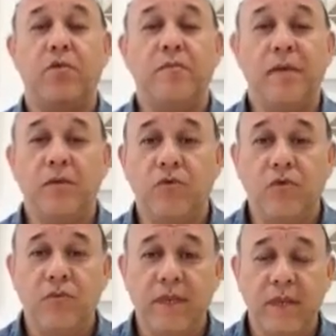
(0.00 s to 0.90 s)
o
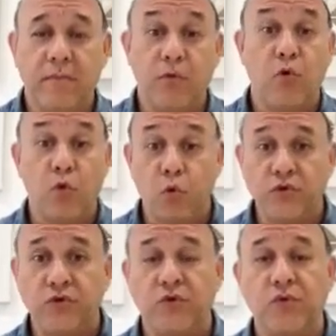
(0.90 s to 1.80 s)
mito de
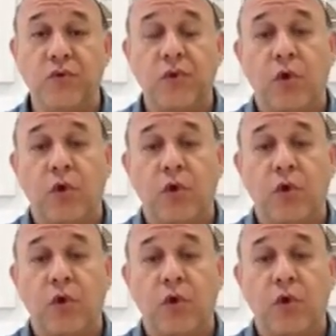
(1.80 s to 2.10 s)
Procusto